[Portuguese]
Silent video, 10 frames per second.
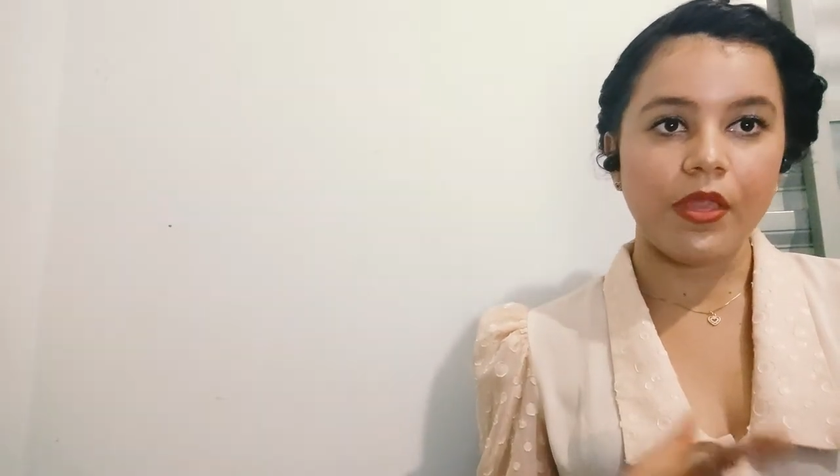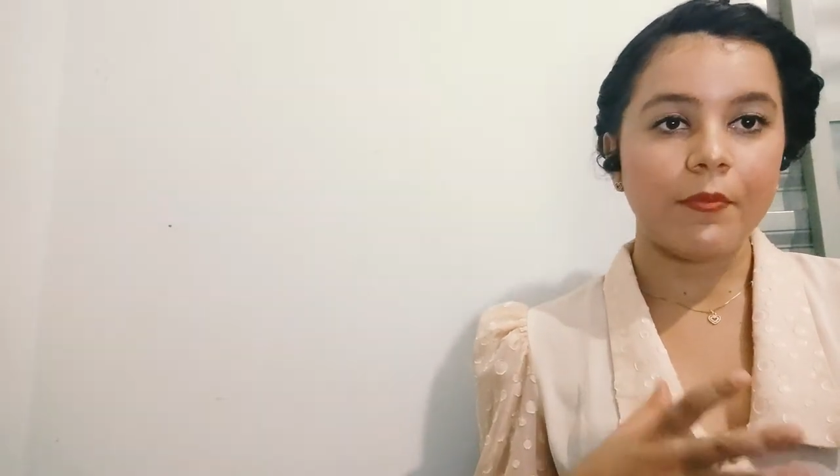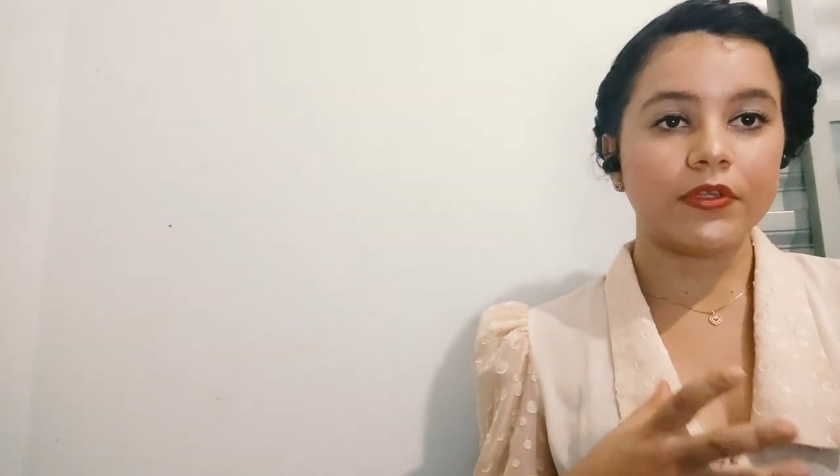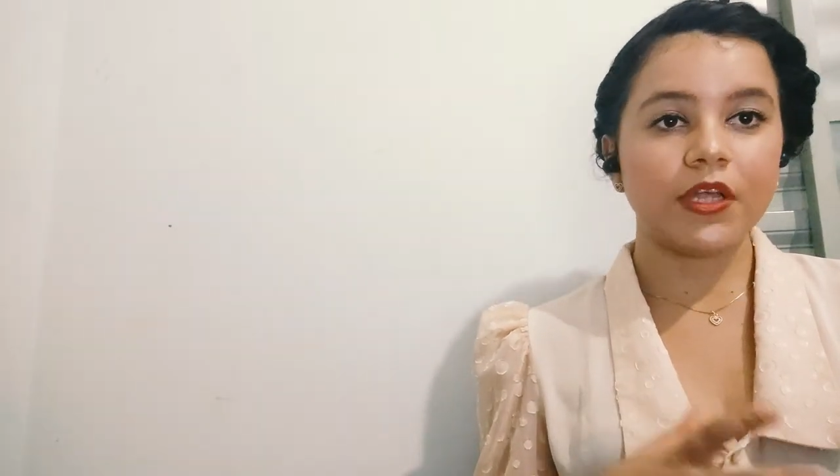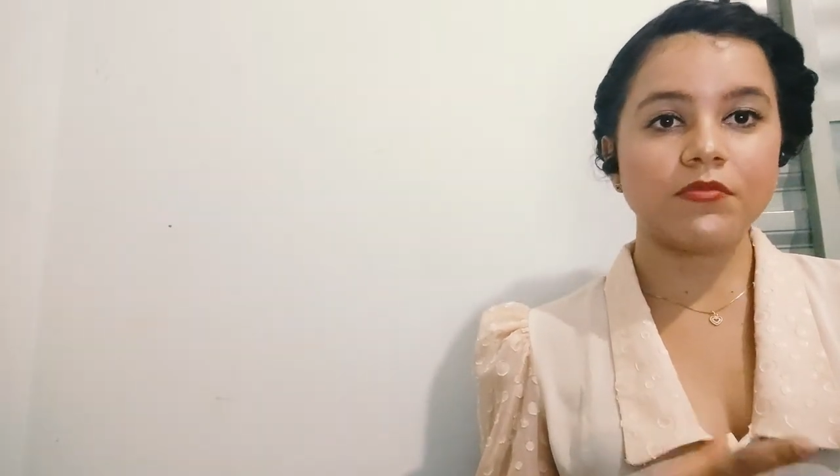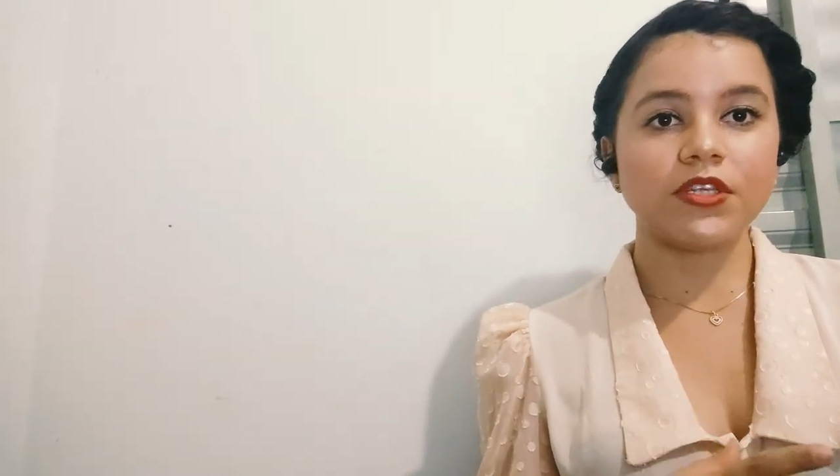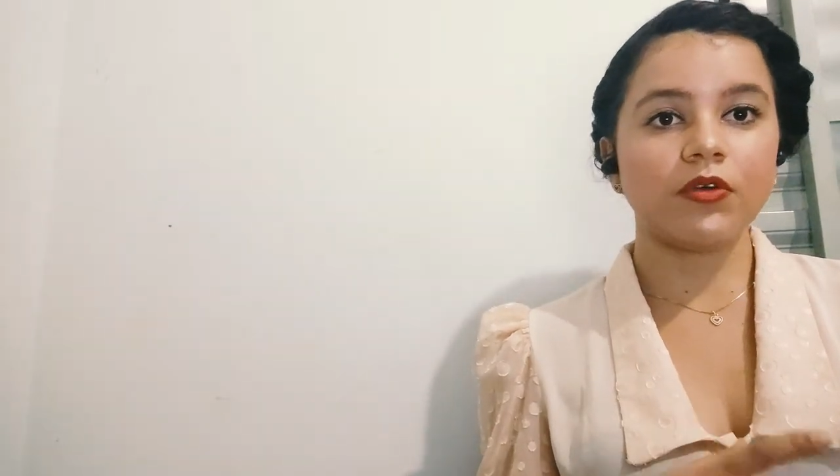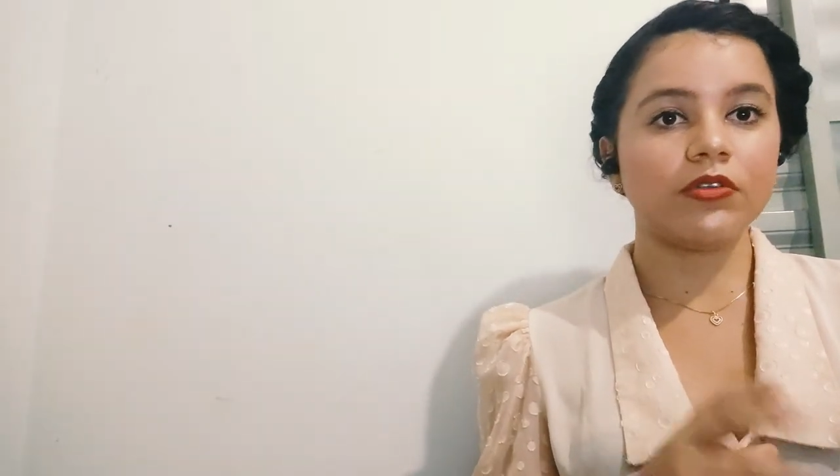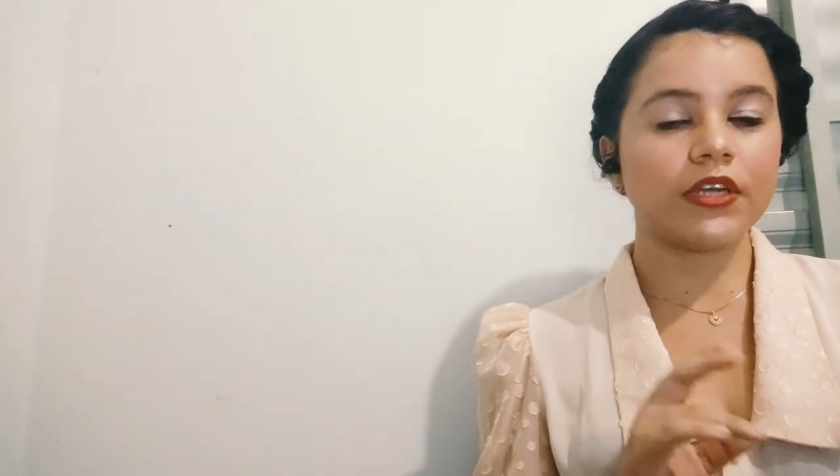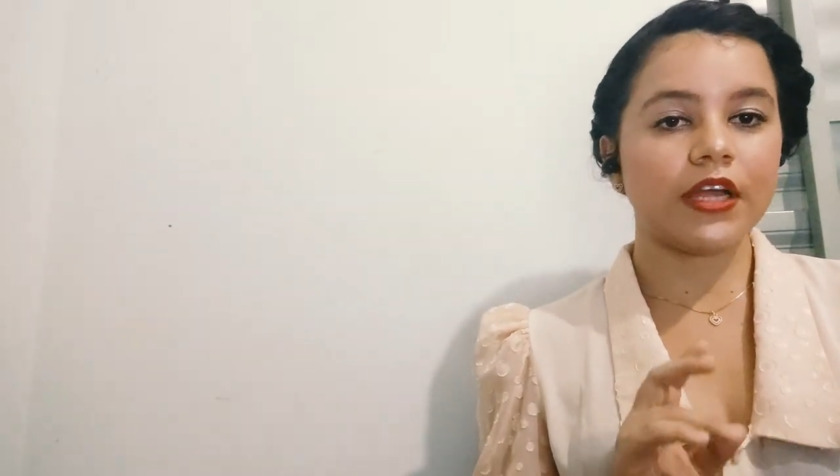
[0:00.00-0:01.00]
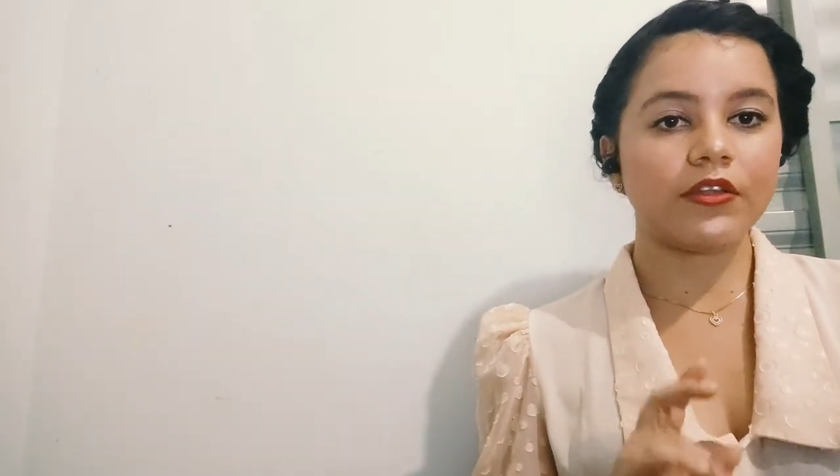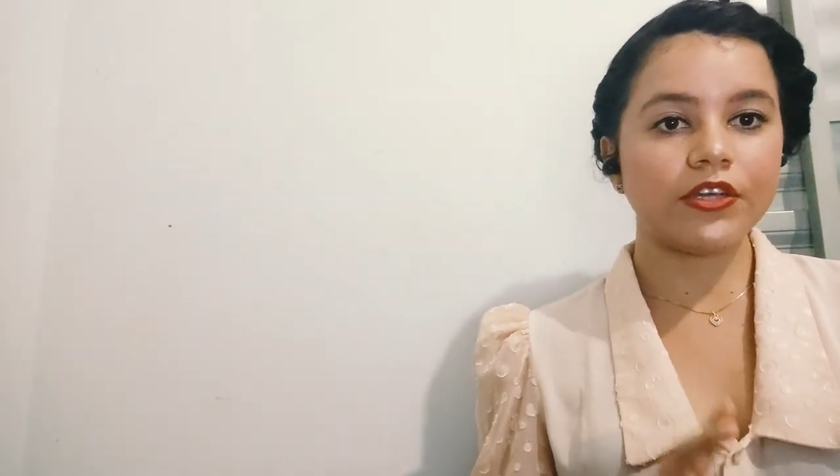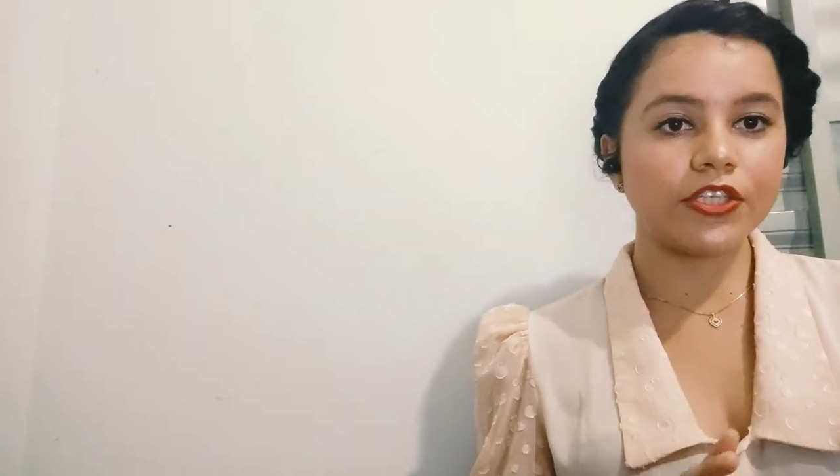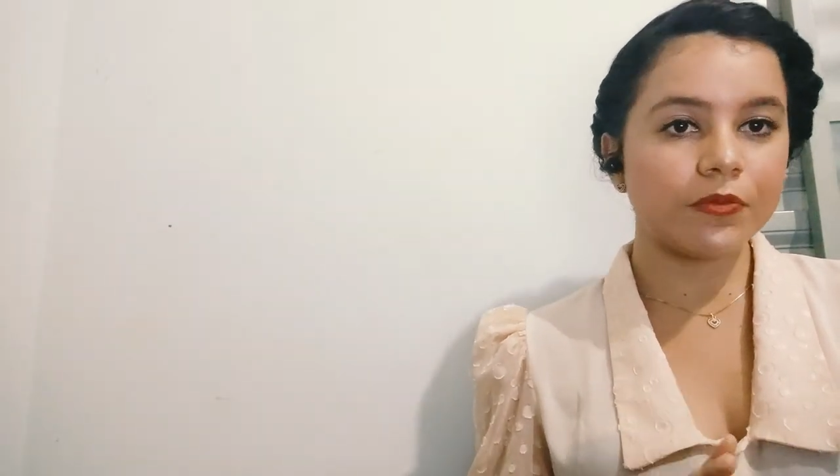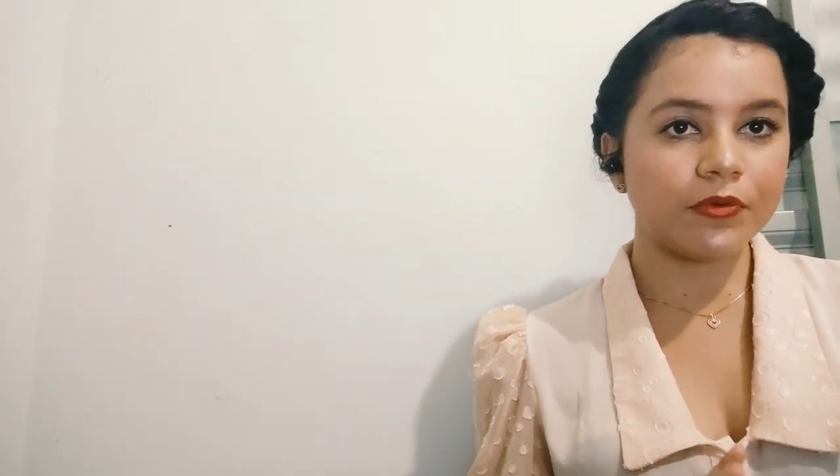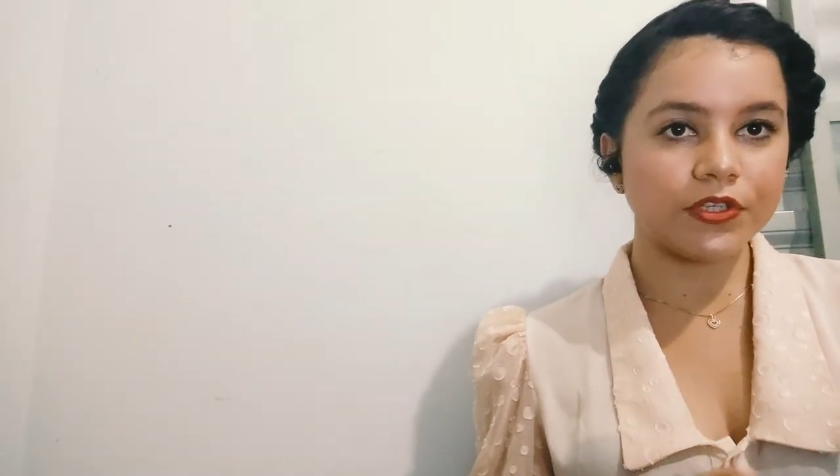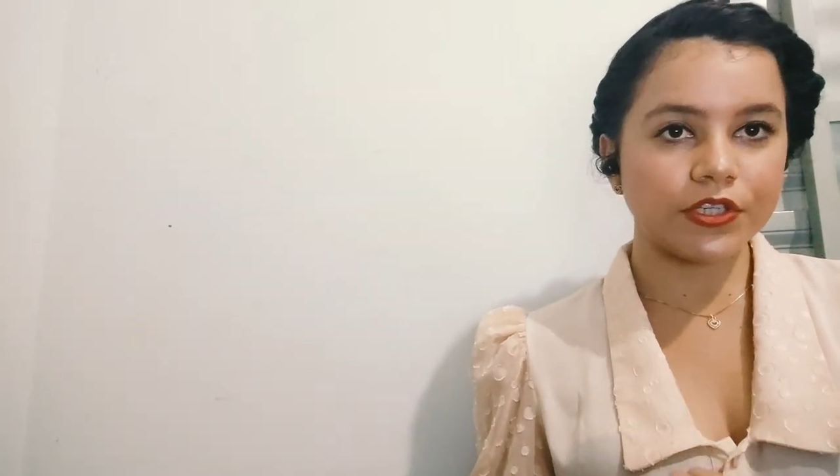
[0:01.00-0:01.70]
podemos encontrar dois tipos